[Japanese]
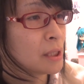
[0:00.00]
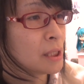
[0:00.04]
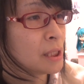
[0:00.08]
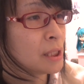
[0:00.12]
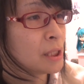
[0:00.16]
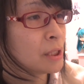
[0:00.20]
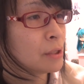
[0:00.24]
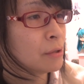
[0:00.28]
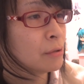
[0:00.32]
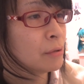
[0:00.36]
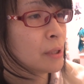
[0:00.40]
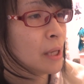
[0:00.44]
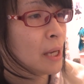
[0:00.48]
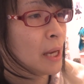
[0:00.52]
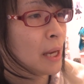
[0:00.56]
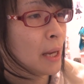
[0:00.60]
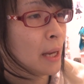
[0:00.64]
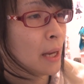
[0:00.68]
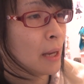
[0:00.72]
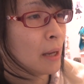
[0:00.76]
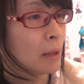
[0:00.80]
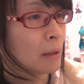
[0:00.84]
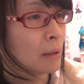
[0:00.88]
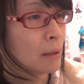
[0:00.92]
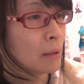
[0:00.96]
一応
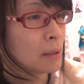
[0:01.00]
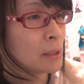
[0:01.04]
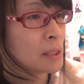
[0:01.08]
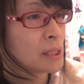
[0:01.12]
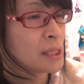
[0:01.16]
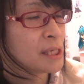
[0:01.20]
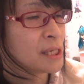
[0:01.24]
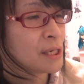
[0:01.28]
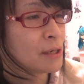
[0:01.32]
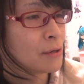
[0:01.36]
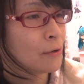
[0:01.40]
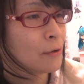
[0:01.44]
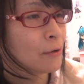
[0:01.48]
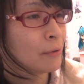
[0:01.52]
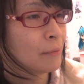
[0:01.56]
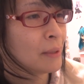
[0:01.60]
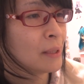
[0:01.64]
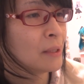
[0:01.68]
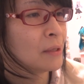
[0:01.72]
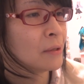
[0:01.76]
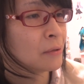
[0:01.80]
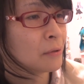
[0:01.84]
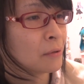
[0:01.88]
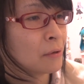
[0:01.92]
ね、仕様を見る